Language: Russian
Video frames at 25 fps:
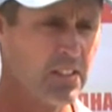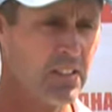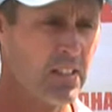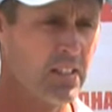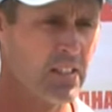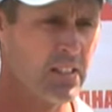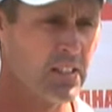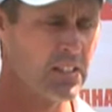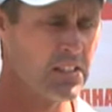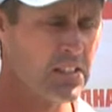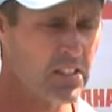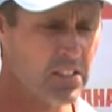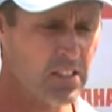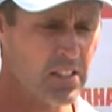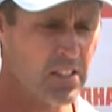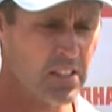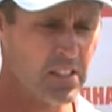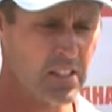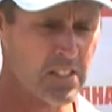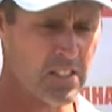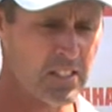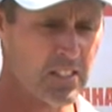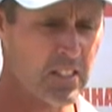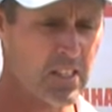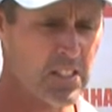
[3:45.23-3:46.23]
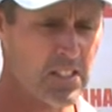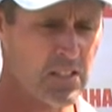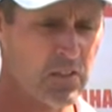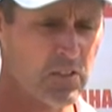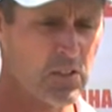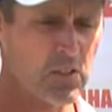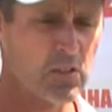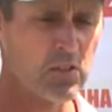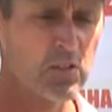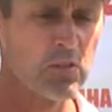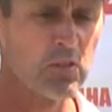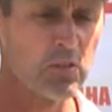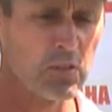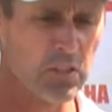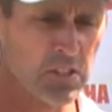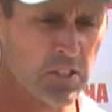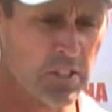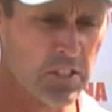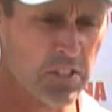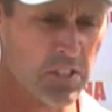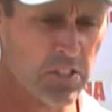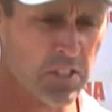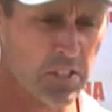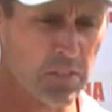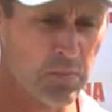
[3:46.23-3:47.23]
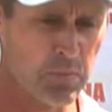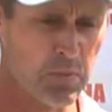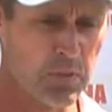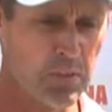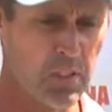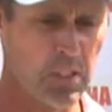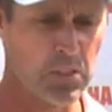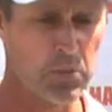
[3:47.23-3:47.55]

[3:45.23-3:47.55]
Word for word: Родители рассказывали, что вот речка была,